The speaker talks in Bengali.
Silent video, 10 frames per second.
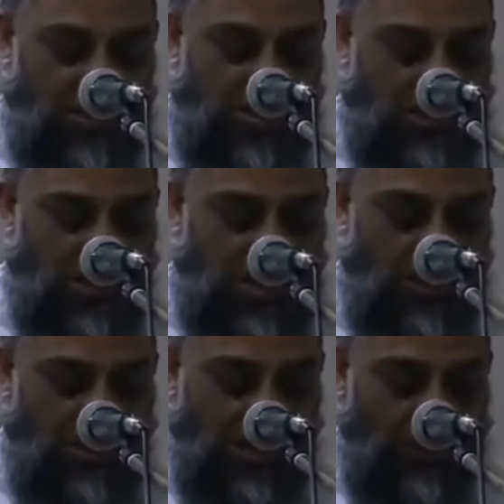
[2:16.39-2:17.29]
তসনস
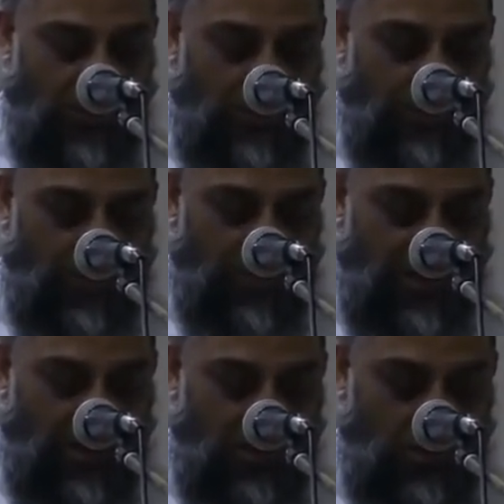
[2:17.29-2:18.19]
হতে
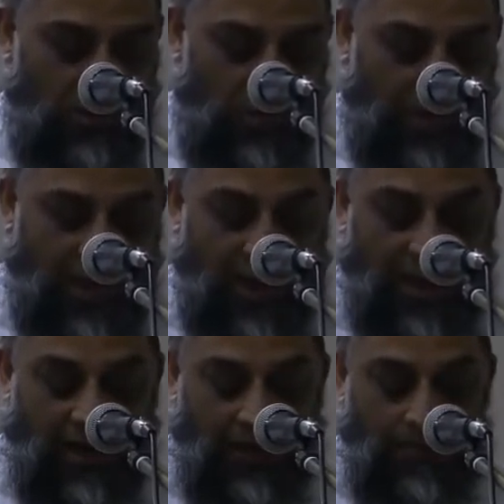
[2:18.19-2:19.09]
মহব্বতের কোনো বাগান